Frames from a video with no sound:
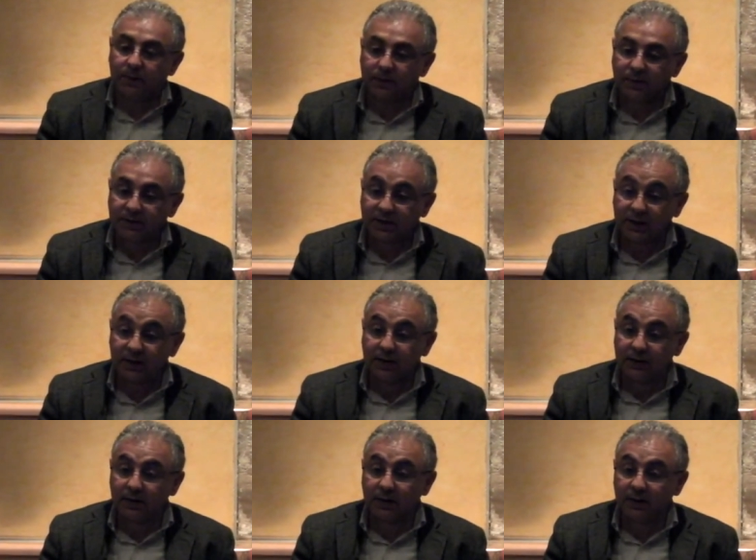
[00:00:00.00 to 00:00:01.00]

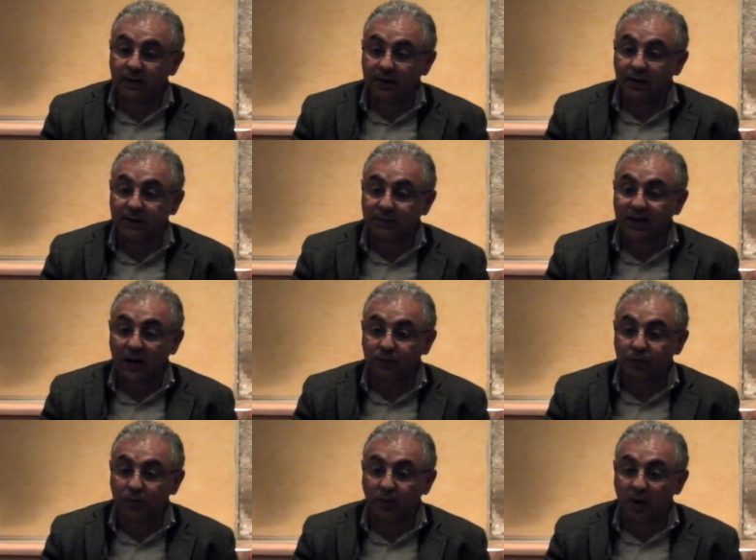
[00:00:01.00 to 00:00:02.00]
c'est un aspect
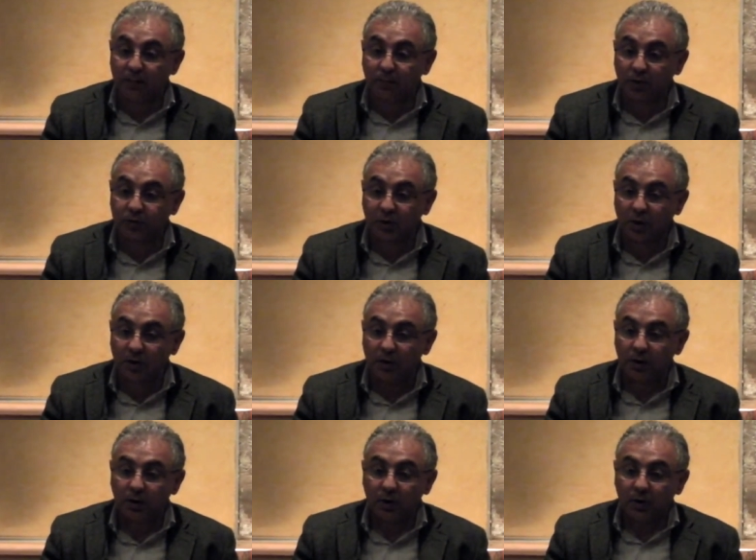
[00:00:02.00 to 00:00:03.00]
absolument important,
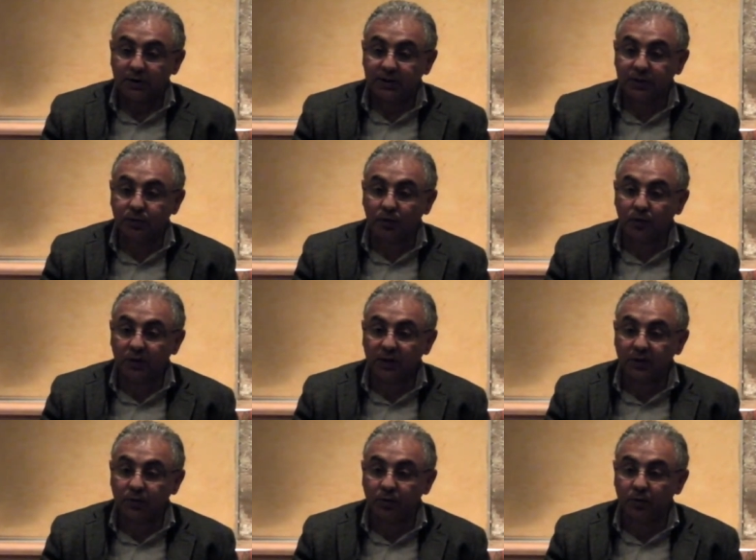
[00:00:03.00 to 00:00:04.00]
c'est celui
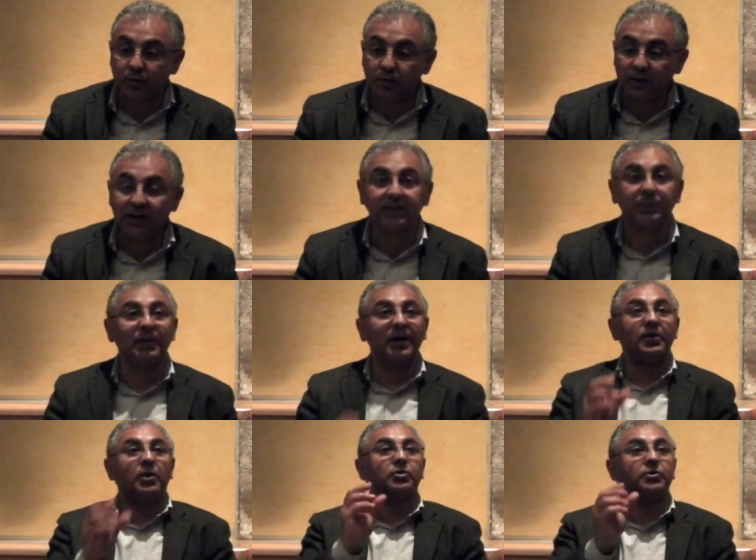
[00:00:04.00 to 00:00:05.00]
de
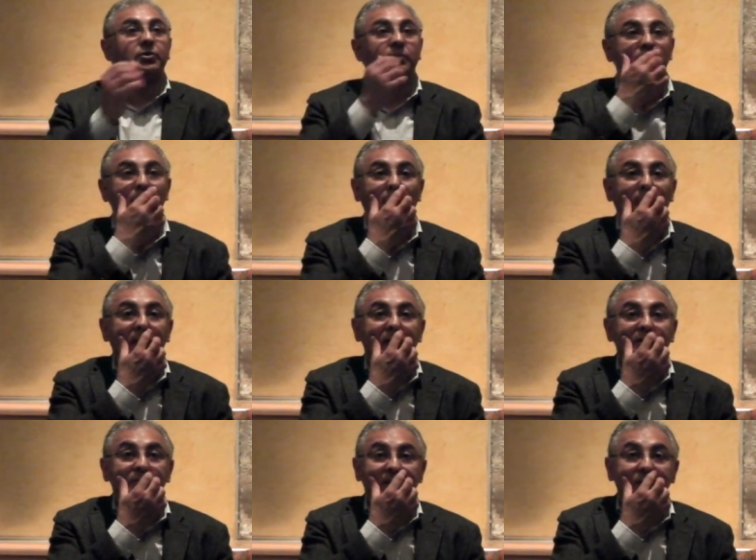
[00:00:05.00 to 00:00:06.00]
l'expérience
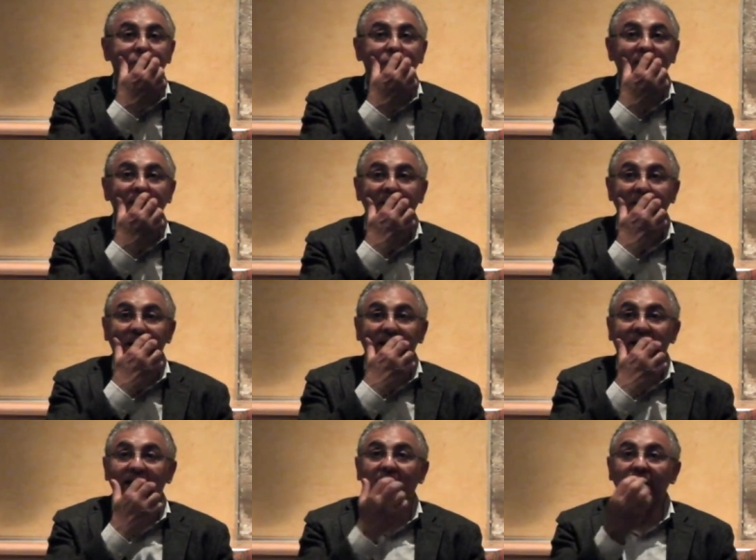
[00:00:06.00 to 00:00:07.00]
spirituelle
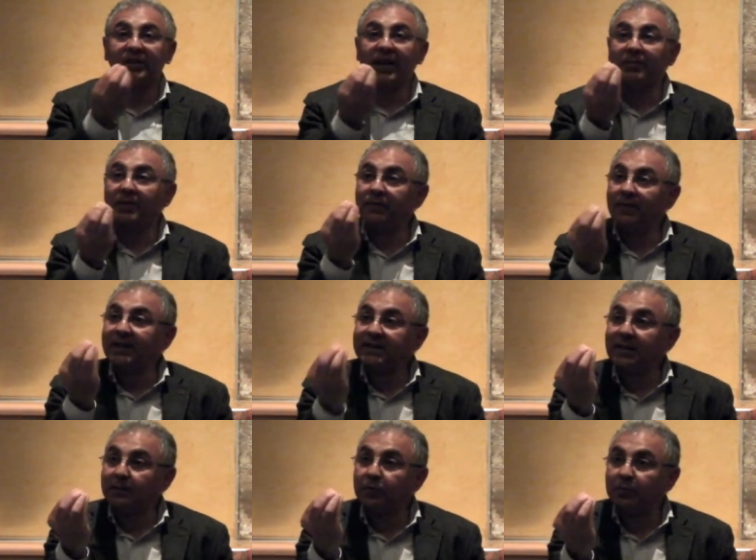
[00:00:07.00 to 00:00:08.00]
et en termes
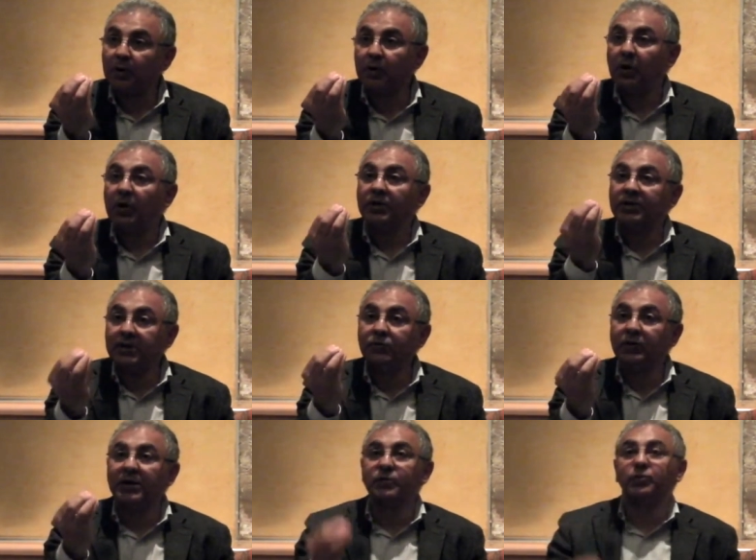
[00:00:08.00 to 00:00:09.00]
véritablement
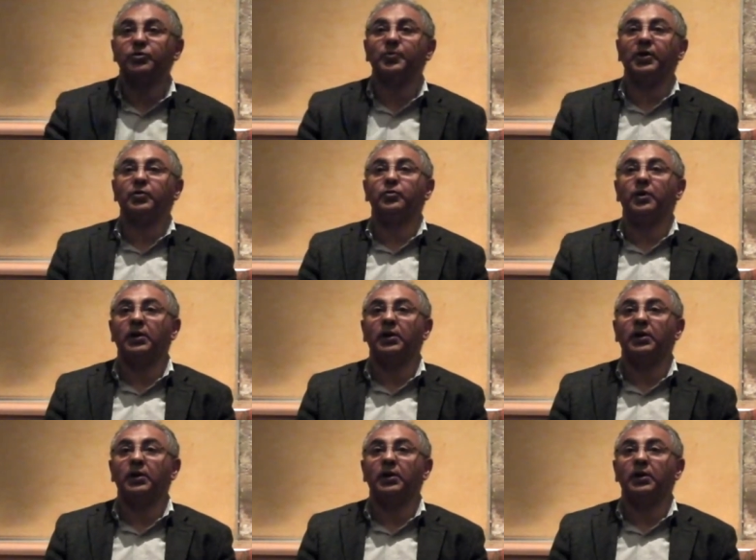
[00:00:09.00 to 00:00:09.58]
d'éducation spirituelle.